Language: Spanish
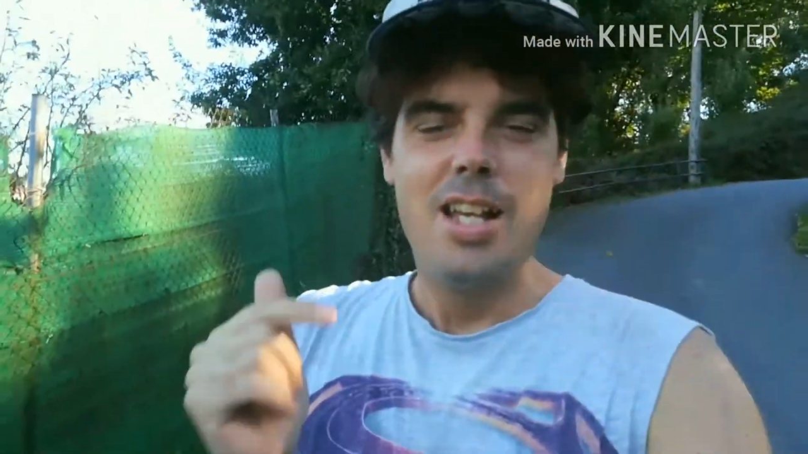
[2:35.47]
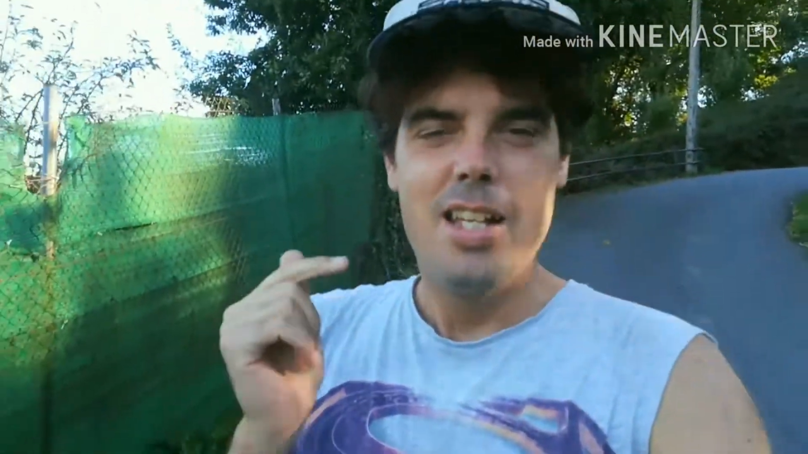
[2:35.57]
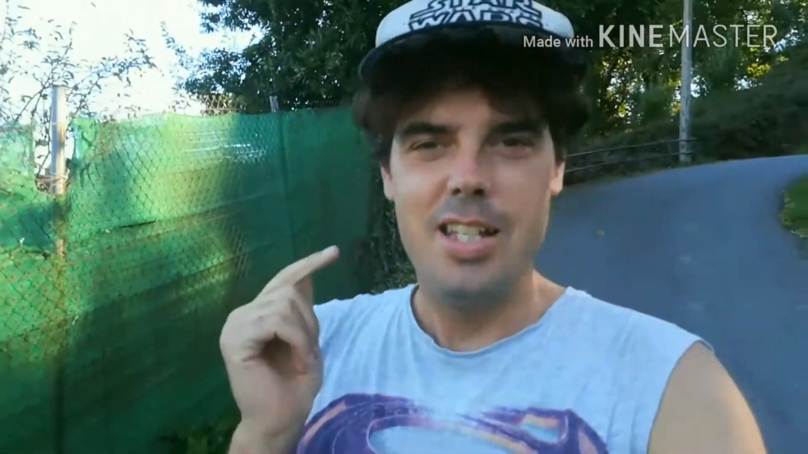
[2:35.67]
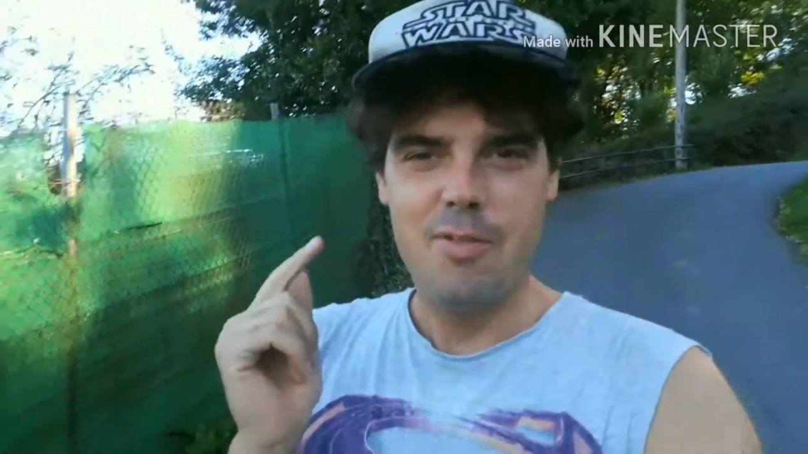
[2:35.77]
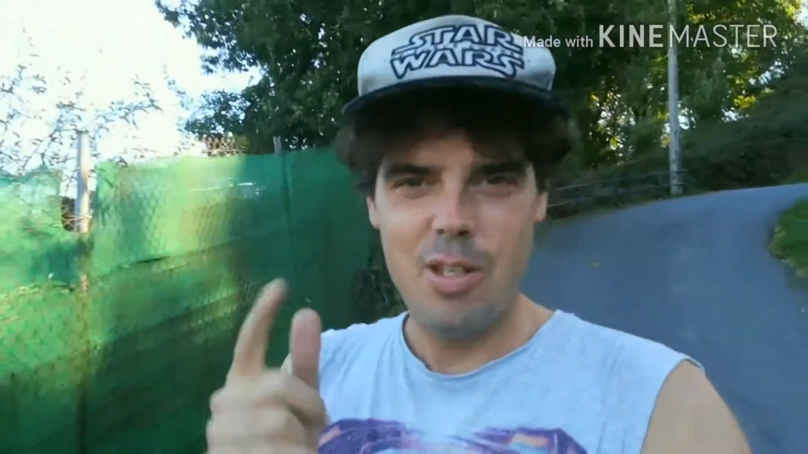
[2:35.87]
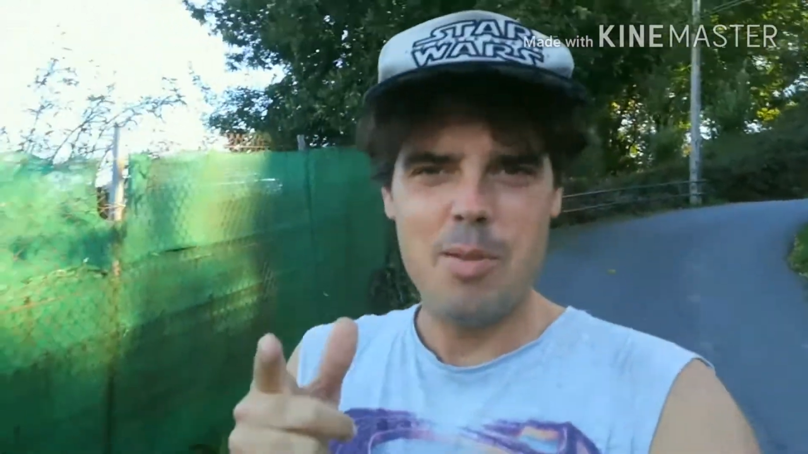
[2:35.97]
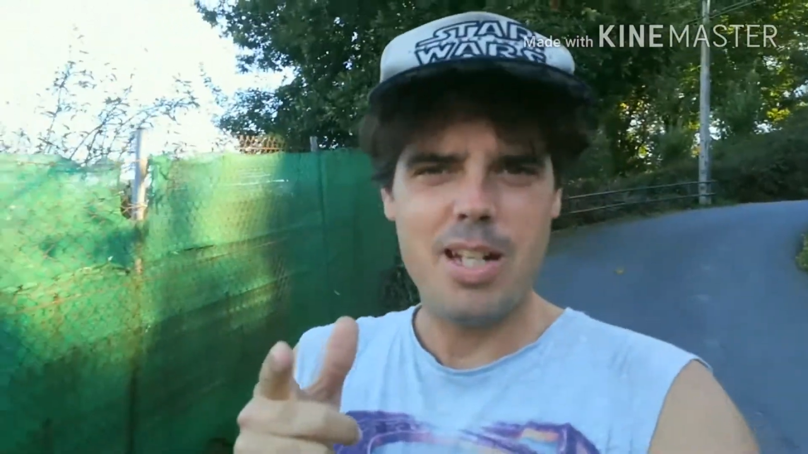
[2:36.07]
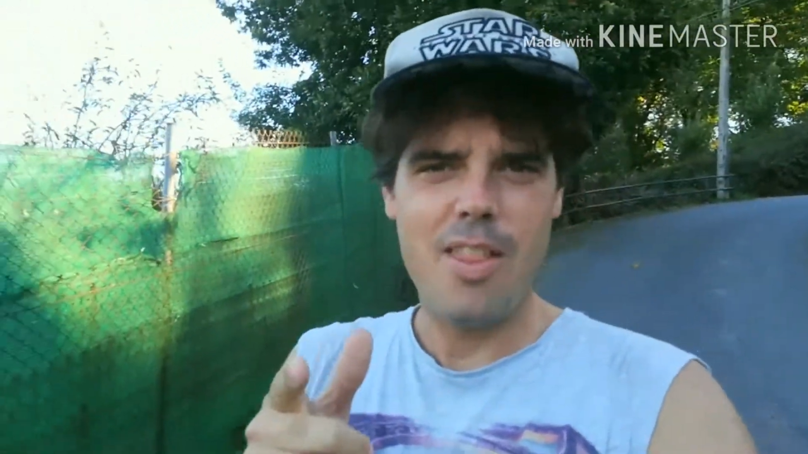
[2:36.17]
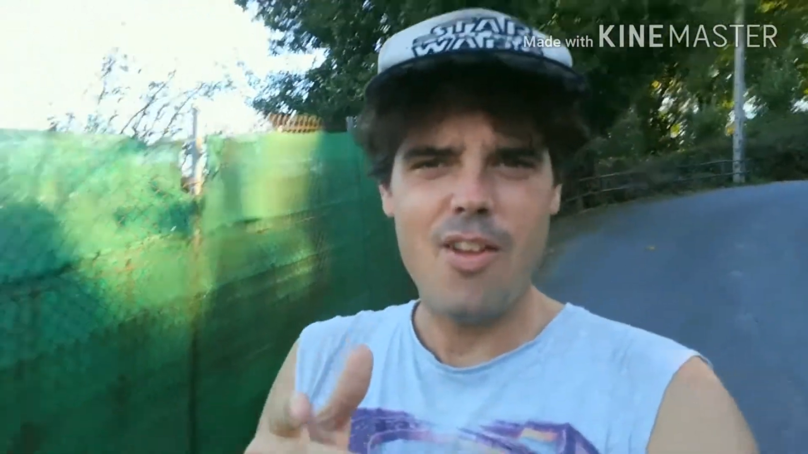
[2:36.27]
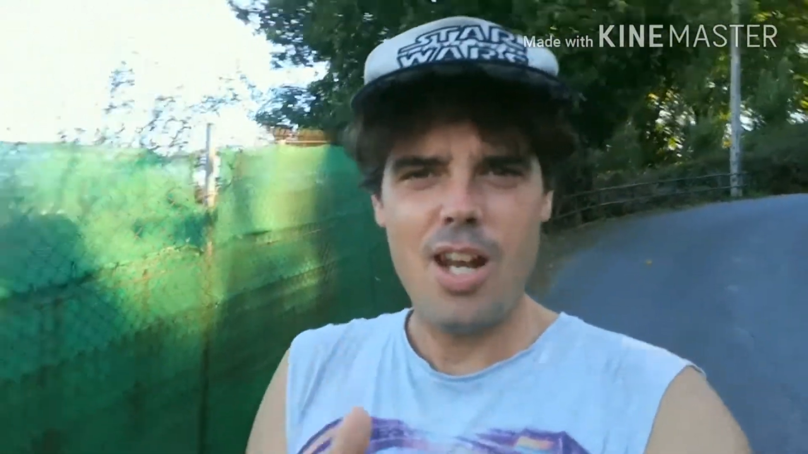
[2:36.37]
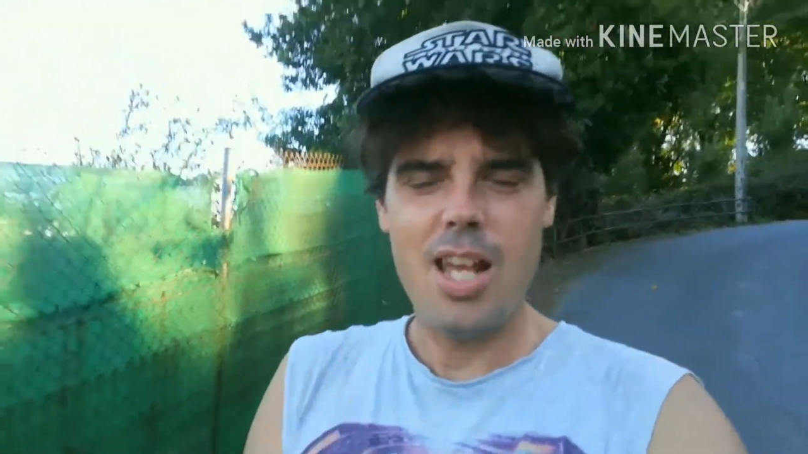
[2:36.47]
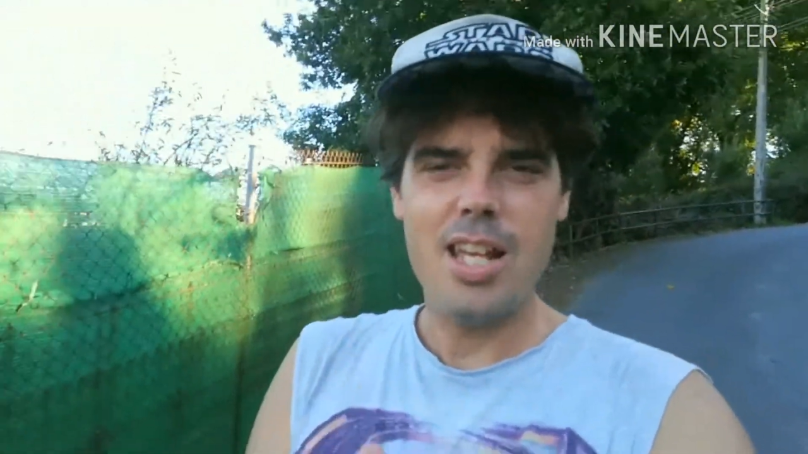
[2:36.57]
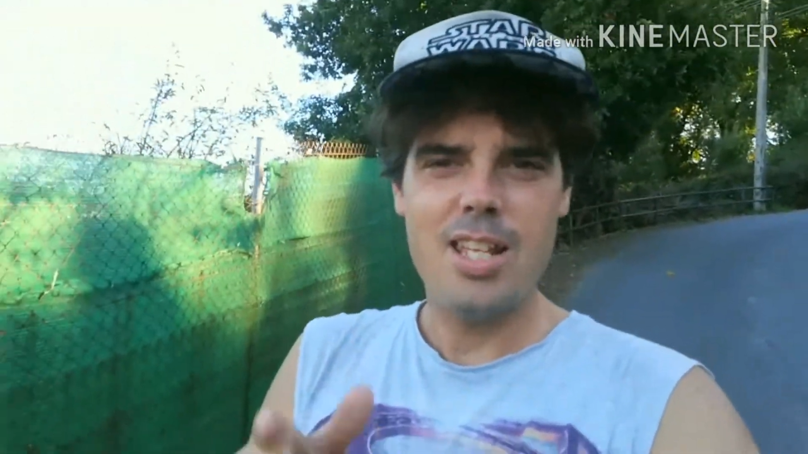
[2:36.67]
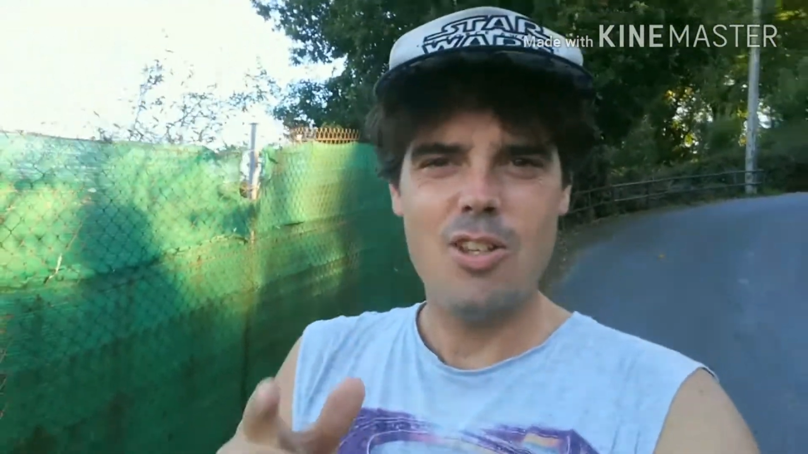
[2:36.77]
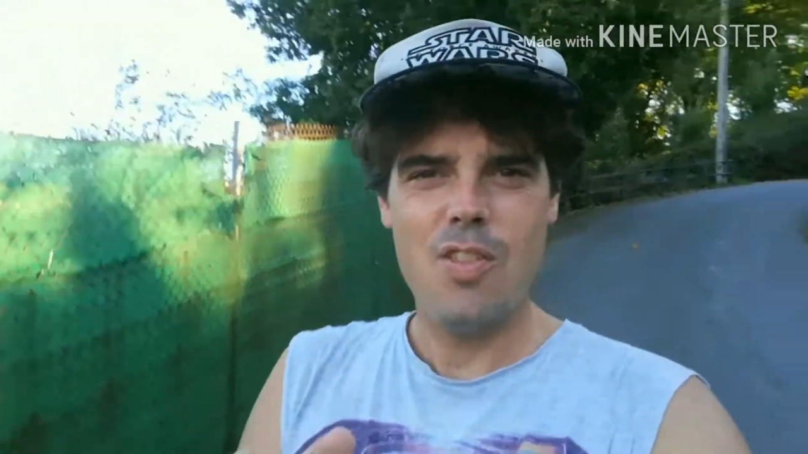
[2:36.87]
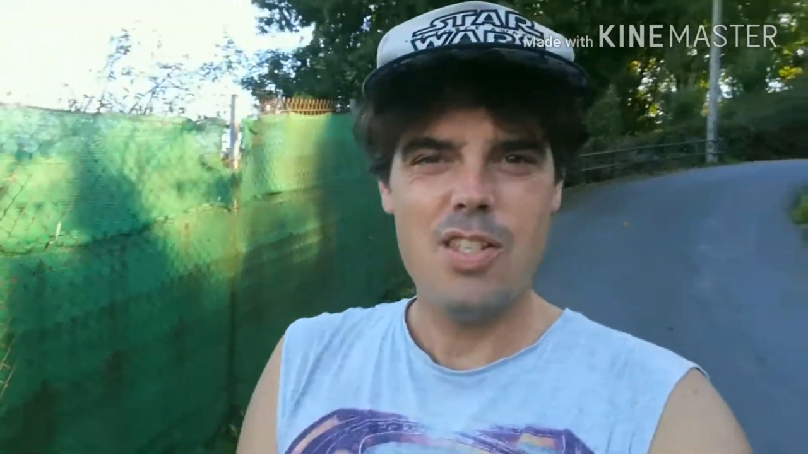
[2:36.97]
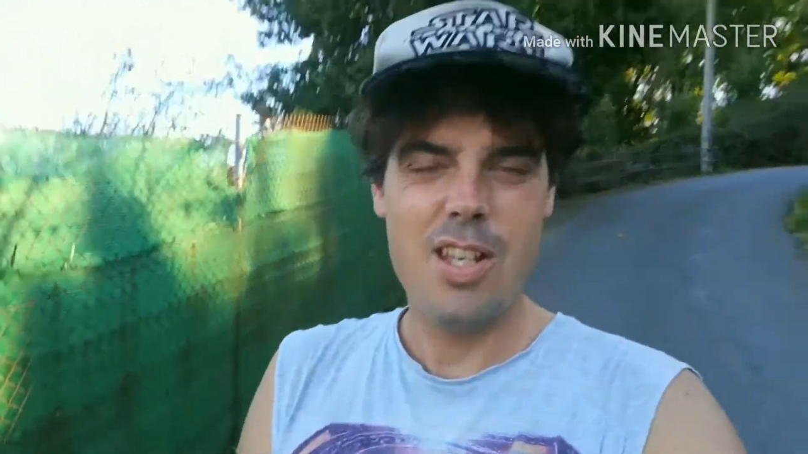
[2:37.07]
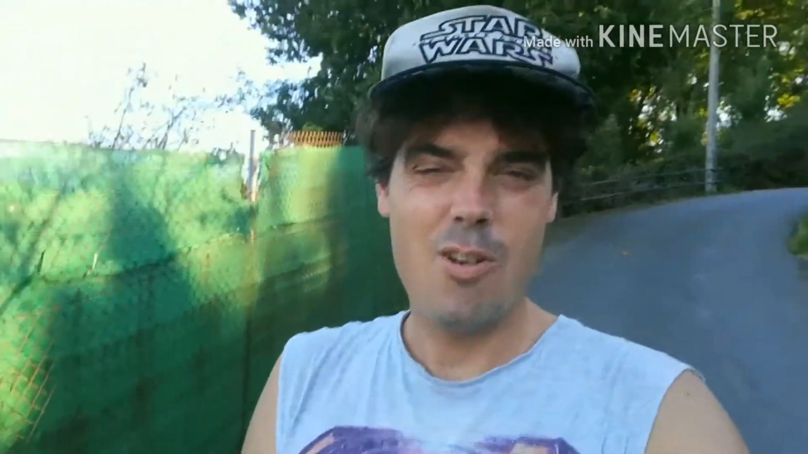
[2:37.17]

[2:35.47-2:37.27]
Y fui a Mercadona y entonces digo,